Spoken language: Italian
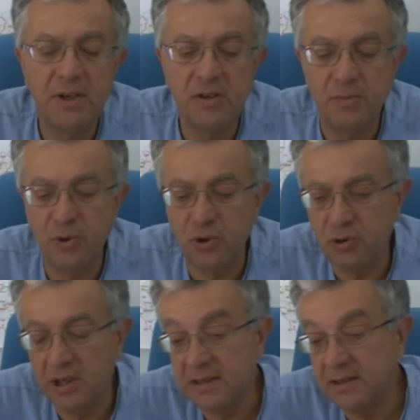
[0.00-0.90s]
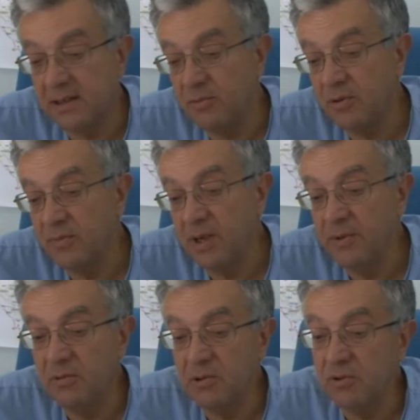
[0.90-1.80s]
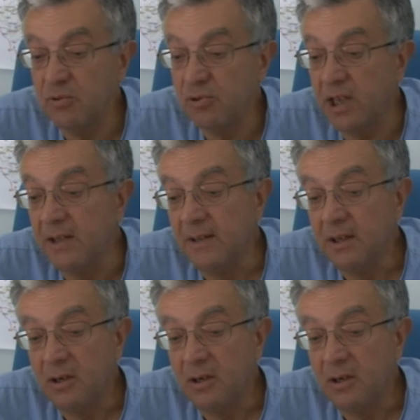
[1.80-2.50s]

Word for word: ma ci possono essere dei problemi di questo genere,